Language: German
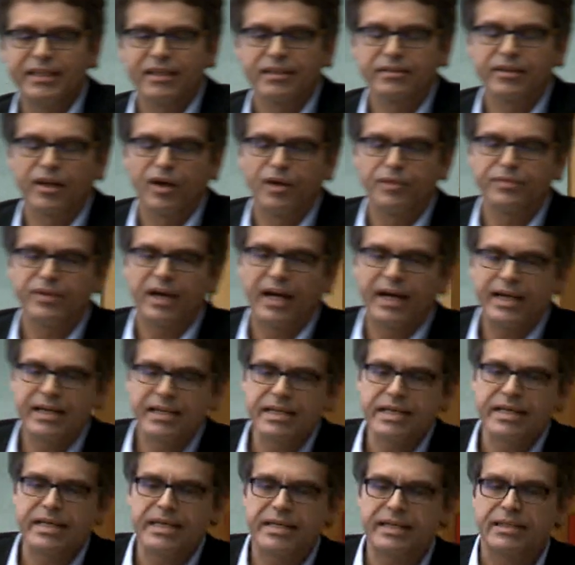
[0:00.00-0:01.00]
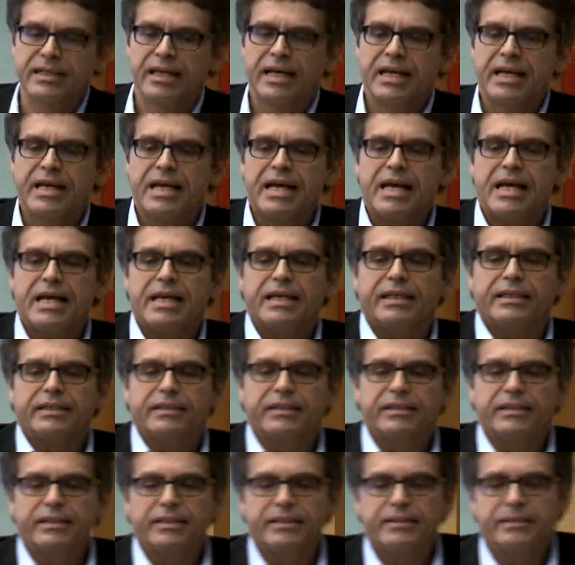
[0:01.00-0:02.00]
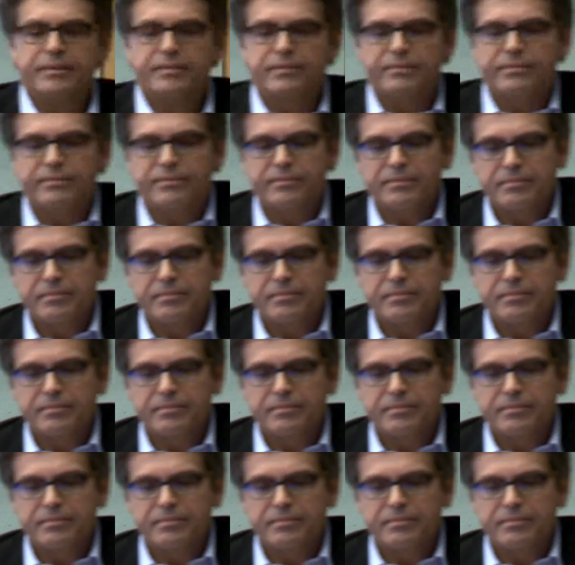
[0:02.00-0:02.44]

näher darauf eingehen, äh,